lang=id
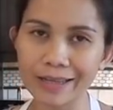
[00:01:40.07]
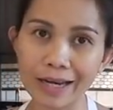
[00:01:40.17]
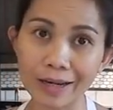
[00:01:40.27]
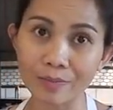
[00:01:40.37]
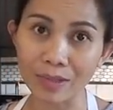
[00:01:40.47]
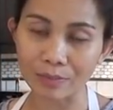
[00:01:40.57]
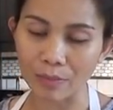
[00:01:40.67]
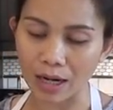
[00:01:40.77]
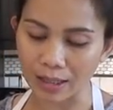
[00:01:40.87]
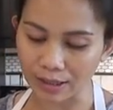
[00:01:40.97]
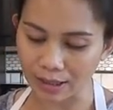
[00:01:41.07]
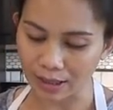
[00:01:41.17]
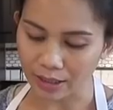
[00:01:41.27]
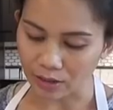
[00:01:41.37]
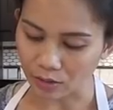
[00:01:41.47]
Dia tidak akan berkembang.
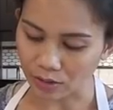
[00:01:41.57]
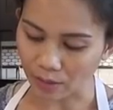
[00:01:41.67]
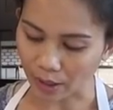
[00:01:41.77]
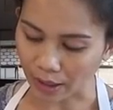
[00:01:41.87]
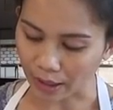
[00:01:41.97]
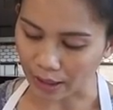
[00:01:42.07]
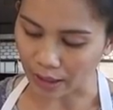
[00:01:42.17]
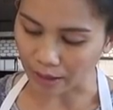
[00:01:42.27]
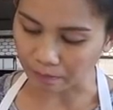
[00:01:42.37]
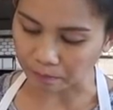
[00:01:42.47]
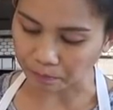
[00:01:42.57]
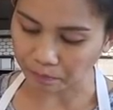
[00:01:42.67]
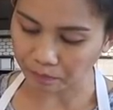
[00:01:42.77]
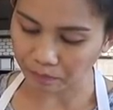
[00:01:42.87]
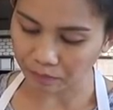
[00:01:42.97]
So saya pakai
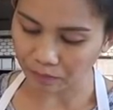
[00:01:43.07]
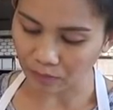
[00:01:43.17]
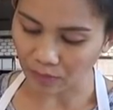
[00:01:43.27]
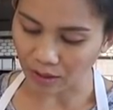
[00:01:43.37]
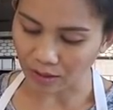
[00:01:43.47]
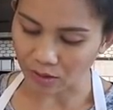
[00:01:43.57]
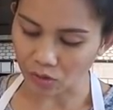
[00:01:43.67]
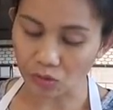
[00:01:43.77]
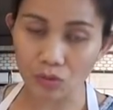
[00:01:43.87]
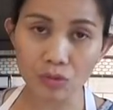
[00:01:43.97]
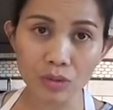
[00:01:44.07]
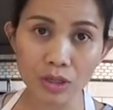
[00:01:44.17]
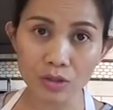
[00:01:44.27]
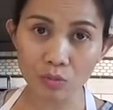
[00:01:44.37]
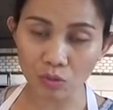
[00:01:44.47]

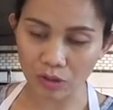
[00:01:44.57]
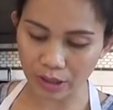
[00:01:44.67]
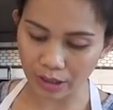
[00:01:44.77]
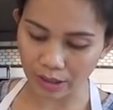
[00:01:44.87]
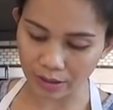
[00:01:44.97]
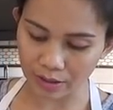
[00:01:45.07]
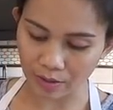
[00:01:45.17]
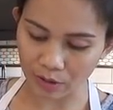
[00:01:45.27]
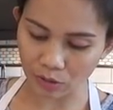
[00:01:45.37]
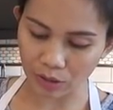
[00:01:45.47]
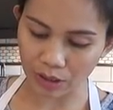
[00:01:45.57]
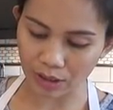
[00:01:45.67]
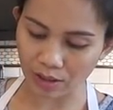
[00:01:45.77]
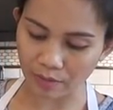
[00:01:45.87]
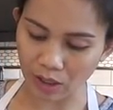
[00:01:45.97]
susunya semua ya, saya masukin
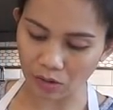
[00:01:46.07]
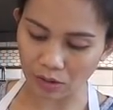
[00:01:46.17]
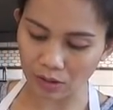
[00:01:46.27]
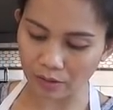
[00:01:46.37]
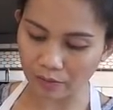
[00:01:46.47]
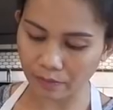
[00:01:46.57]
aja ke mangkok.